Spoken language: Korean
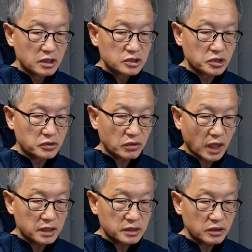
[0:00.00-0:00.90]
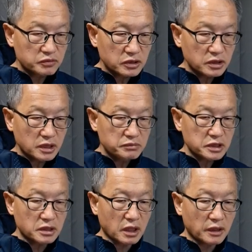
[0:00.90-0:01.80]
제대로 아는 게 없었기
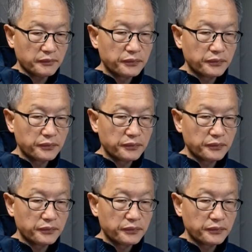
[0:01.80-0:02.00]
때문이다.